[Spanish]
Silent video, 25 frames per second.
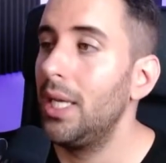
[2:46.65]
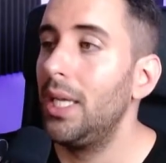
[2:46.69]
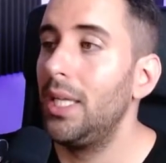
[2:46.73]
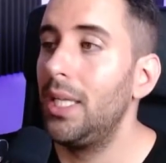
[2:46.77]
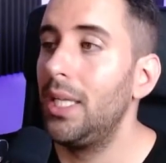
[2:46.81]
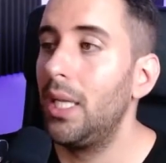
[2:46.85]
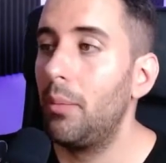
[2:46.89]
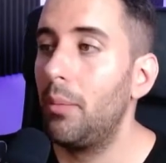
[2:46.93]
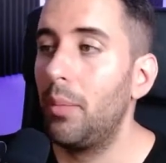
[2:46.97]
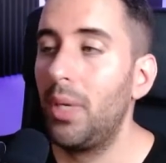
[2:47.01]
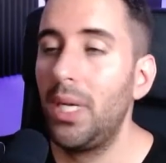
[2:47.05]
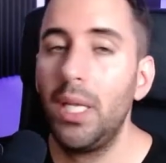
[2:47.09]

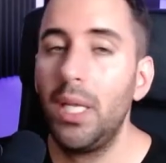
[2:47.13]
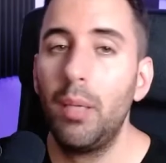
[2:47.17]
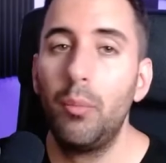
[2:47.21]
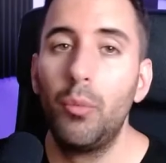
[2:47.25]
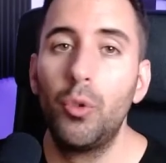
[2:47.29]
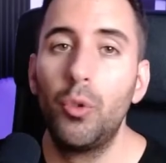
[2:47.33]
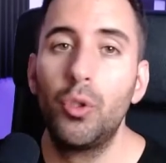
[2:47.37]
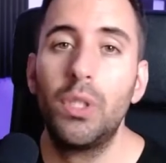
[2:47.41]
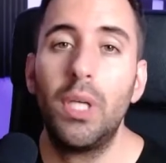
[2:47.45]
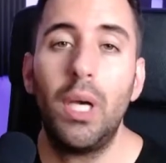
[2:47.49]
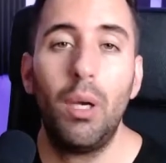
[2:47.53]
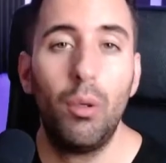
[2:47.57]

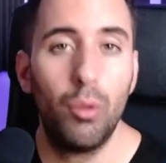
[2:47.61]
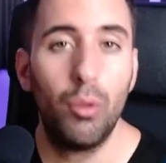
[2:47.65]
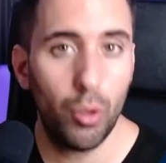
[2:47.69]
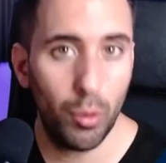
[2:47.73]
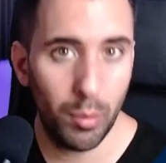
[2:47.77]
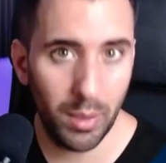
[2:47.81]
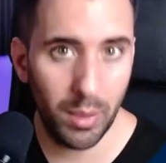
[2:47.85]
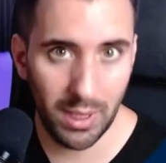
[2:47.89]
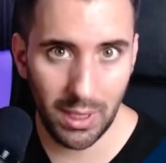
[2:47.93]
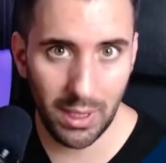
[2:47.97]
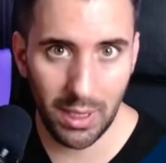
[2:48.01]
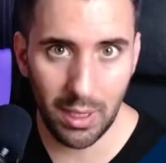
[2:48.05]
llamaríamos
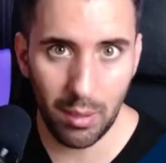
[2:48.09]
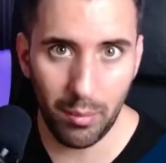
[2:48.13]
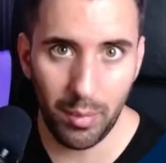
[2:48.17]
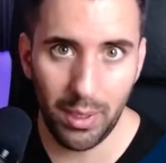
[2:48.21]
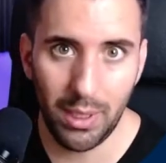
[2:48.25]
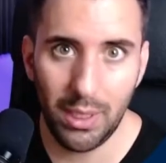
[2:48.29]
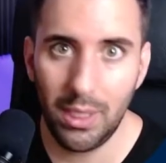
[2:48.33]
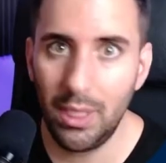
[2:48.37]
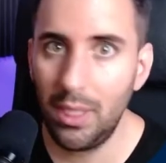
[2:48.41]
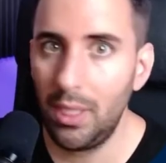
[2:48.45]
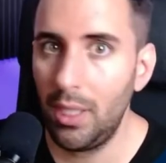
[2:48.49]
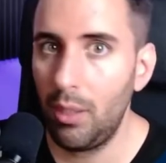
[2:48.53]

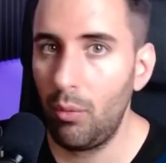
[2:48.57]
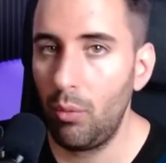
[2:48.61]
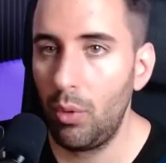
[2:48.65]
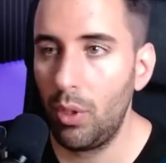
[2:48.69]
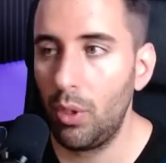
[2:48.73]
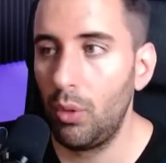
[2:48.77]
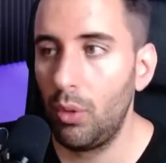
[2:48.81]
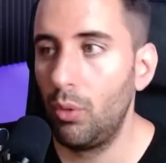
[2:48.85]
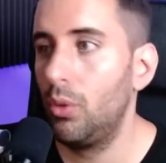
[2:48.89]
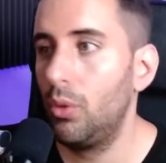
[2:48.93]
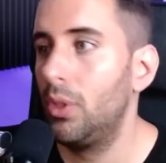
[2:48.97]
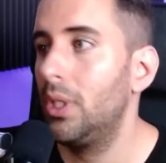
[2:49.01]
automáticamente, ¿de
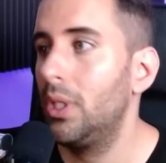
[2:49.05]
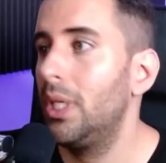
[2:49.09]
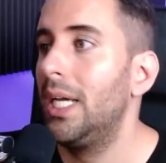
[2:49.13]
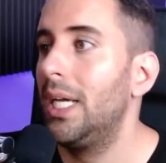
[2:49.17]
acuerdo?